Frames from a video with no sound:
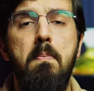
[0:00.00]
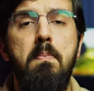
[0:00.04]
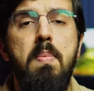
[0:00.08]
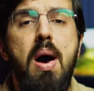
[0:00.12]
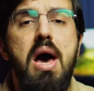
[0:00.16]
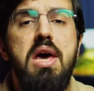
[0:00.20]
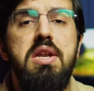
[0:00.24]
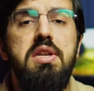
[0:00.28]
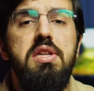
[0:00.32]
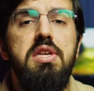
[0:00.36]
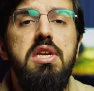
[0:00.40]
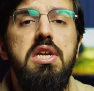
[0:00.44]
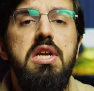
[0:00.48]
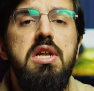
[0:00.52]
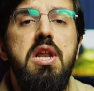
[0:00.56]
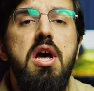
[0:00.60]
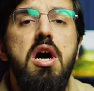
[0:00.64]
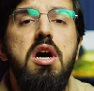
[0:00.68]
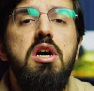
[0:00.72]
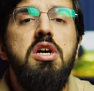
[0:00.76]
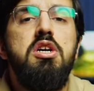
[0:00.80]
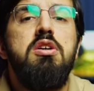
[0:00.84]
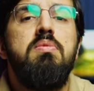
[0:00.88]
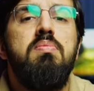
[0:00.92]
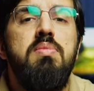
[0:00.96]
Ben
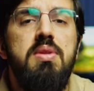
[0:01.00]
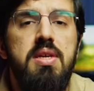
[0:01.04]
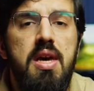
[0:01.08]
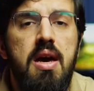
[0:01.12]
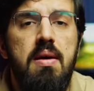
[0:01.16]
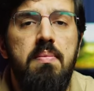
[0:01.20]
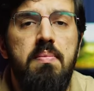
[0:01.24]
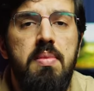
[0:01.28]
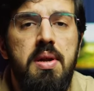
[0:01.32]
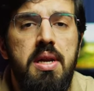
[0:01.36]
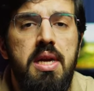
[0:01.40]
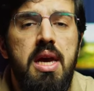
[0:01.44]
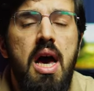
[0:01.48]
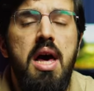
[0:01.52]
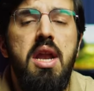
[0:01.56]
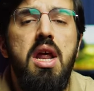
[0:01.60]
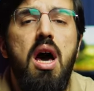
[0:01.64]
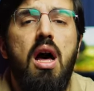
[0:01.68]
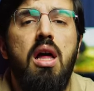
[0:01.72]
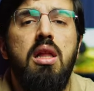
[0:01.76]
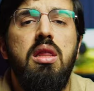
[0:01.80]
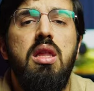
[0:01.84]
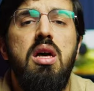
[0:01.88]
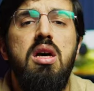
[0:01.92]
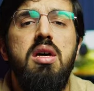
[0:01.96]
ilahım diyen biri. Yani
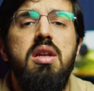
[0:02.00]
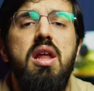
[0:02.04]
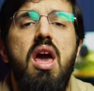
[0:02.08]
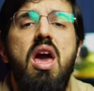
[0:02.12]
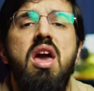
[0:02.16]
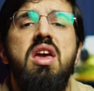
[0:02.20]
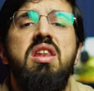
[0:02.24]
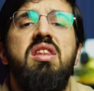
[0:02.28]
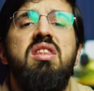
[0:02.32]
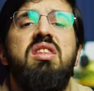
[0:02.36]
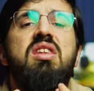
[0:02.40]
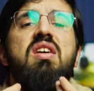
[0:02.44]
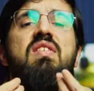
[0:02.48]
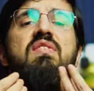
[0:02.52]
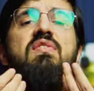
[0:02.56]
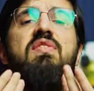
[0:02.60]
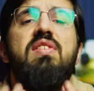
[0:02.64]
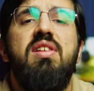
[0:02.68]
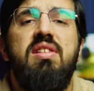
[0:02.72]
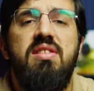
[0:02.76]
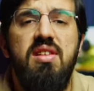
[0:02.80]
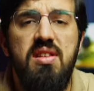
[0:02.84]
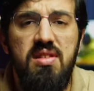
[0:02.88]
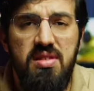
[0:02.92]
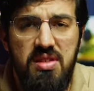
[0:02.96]
Allah'ın en
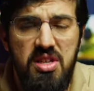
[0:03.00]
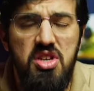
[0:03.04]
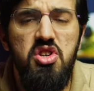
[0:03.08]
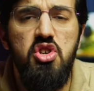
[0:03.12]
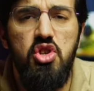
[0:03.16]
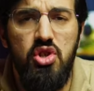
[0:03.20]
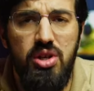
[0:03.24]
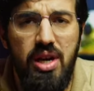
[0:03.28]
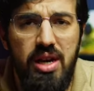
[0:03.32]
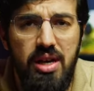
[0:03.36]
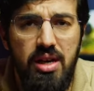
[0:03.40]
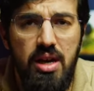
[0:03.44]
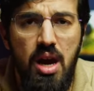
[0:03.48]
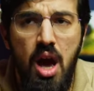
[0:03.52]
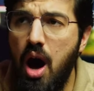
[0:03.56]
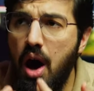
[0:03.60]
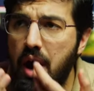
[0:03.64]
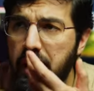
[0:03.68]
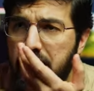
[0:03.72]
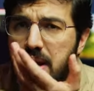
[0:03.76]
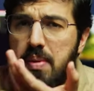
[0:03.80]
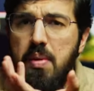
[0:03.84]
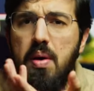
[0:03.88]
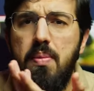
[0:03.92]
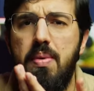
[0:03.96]
nefret ettiği şey
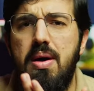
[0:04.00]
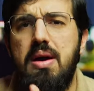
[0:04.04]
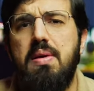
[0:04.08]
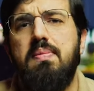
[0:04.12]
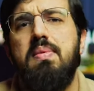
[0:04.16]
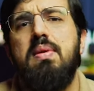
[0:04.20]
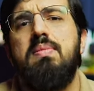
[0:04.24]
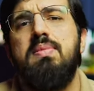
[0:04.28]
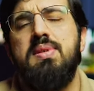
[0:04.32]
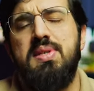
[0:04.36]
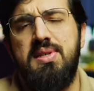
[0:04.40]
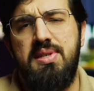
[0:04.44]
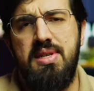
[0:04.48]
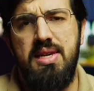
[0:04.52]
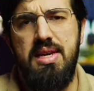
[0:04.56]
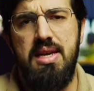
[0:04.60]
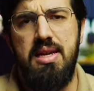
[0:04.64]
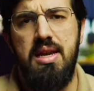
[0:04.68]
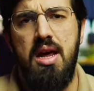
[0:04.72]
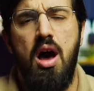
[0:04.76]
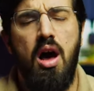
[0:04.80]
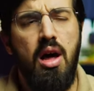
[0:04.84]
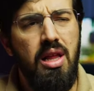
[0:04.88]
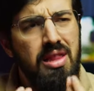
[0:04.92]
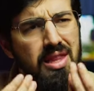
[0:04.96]
harama bakmamız değil.
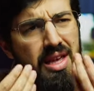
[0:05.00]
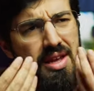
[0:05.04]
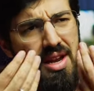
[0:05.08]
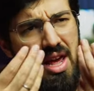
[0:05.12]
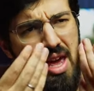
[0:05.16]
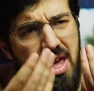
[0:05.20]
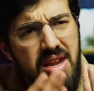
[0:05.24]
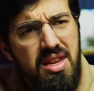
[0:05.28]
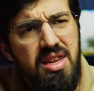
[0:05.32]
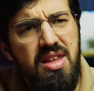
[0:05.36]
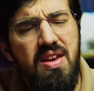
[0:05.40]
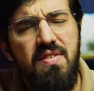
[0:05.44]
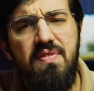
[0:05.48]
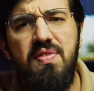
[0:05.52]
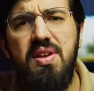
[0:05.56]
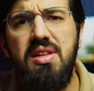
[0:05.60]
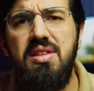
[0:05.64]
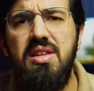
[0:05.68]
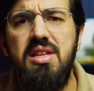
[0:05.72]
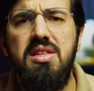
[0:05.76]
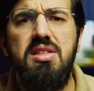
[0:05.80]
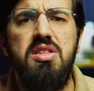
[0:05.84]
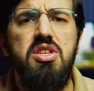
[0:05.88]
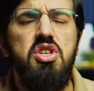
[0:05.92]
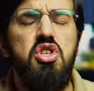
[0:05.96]
Allah'ın en
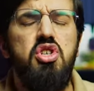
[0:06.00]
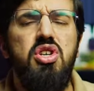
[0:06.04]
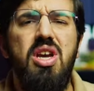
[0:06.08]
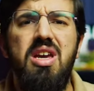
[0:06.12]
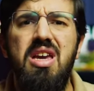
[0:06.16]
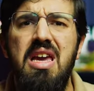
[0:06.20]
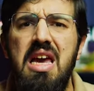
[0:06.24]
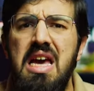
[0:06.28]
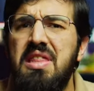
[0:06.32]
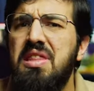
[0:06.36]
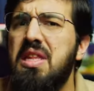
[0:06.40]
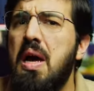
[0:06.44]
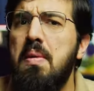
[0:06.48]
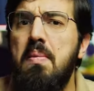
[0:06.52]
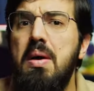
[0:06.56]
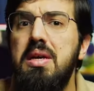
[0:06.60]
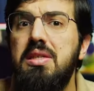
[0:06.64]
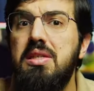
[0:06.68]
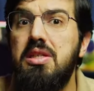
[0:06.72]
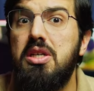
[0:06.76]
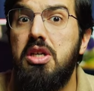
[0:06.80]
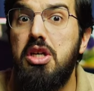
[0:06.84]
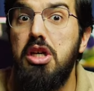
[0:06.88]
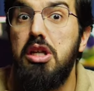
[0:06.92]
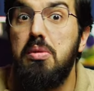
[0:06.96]
nefret ettiği şey
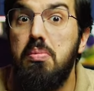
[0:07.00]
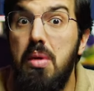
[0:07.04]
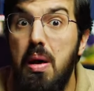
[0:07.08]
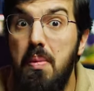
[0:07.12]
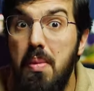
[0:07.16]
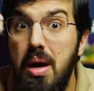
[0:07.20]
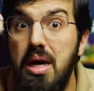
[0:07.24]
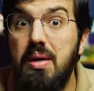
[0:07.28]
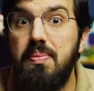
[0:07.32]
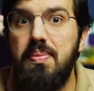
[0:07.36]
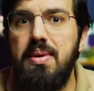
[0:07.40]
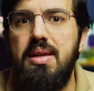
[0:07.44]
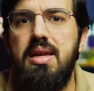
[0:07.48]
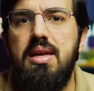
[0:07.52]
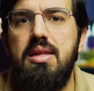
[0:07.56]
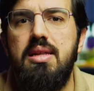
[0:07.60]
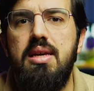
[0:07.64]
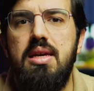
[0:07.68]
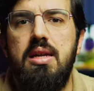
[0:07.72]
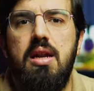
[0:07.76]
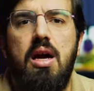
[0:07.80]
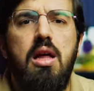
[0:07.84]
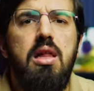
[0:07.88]
namaz kılmamak bile değil.